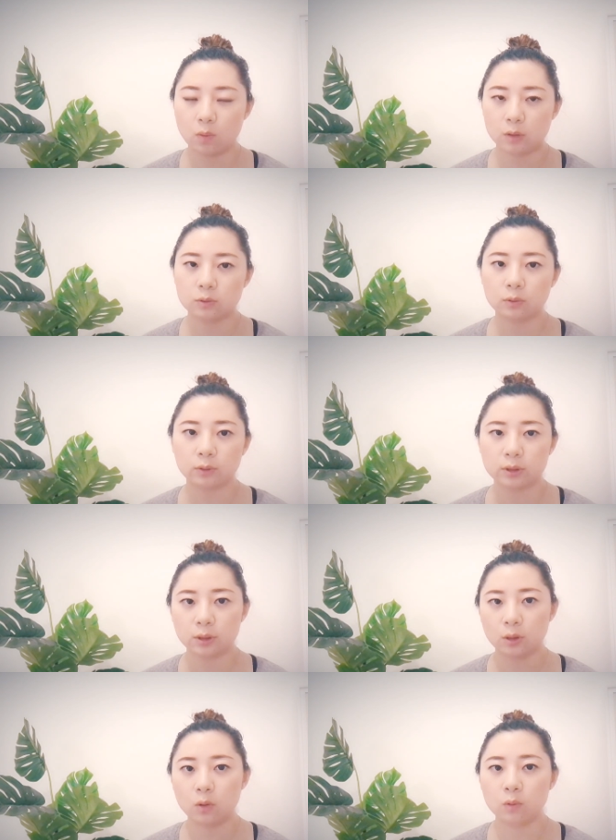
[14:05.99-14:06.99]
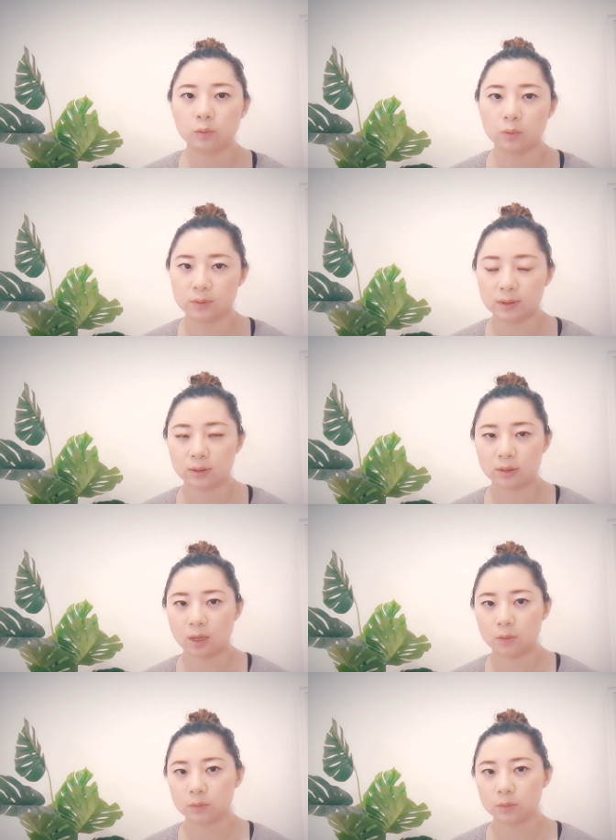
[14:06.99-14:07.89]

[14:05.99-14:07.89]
观众的这个互动性上，